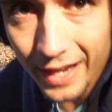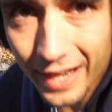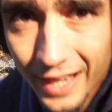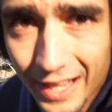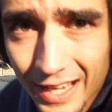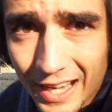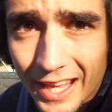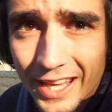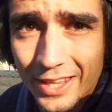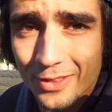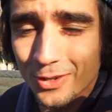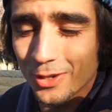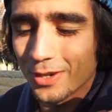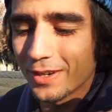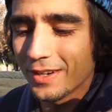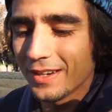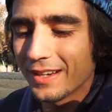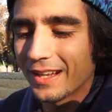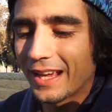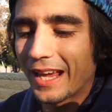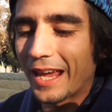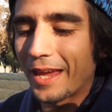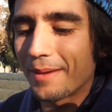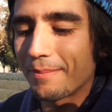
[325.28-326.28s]
Playdoll
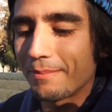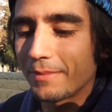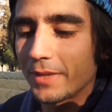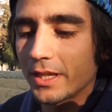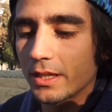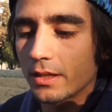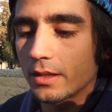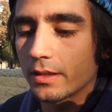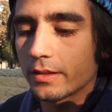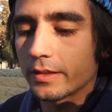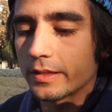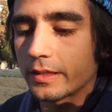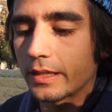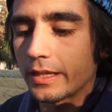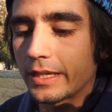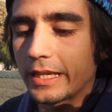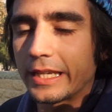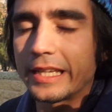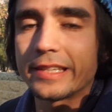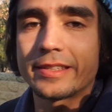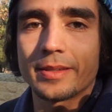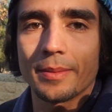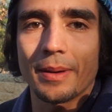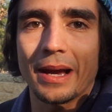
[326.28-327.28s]
en
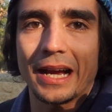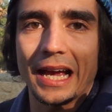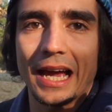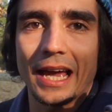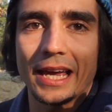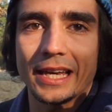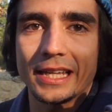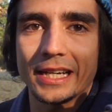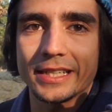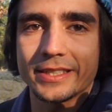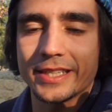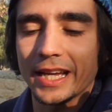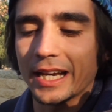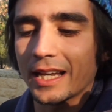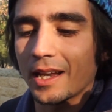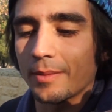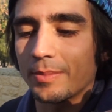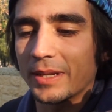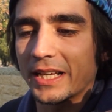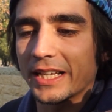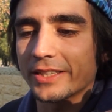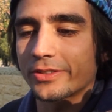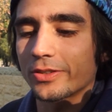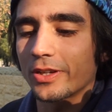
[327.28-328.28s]
y se me acaba de crashear la
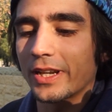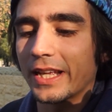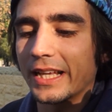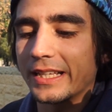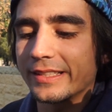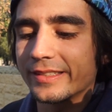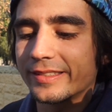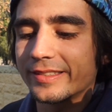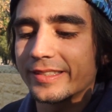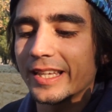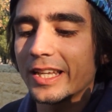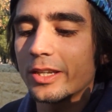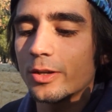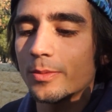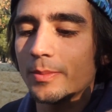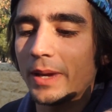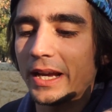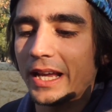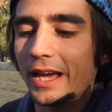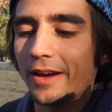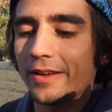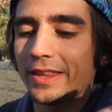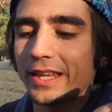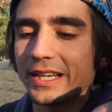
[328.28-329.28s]
aplicación. ¿En serio me
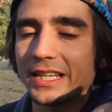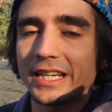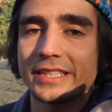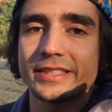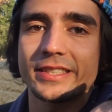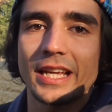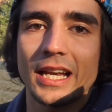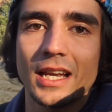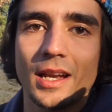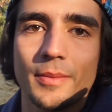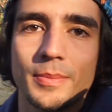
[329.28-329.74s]
acaba de crashear